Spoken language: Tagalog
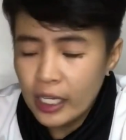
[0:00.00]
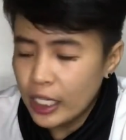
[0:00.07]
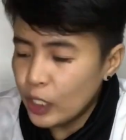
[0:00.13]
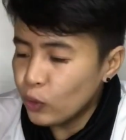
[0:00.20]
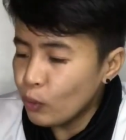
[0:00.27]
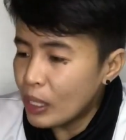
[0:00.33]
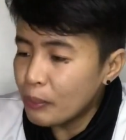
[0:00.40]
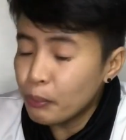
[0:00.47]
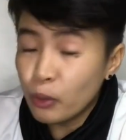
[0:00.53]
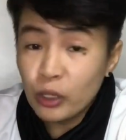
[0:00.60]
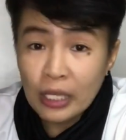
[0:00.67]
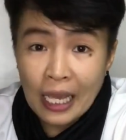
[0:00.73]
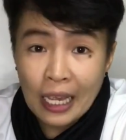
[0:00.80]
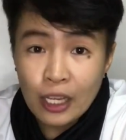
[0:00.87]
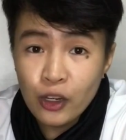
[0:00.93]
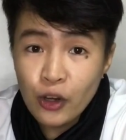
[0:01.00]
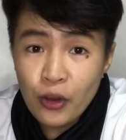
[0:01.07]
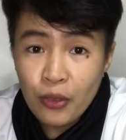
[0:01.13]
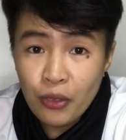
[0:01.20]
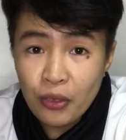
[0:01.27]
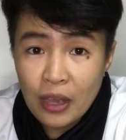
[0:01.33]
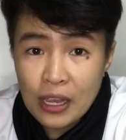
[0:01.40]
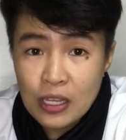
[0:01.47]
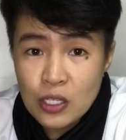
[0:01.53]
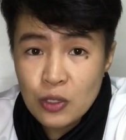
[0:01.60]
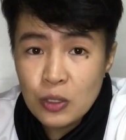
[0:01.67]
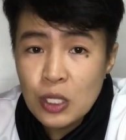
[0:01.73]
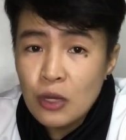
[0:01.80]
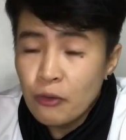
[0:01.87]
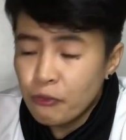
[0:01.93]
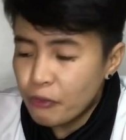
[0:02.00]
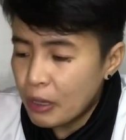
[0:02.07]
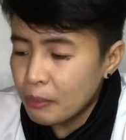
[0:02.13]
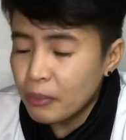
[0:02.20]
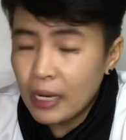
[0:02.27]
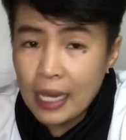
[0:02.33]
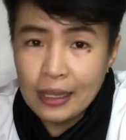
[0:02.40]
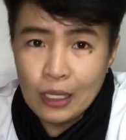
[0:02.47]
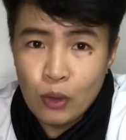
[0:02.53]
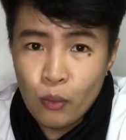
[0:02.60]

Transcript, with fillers: It will protect your things from getting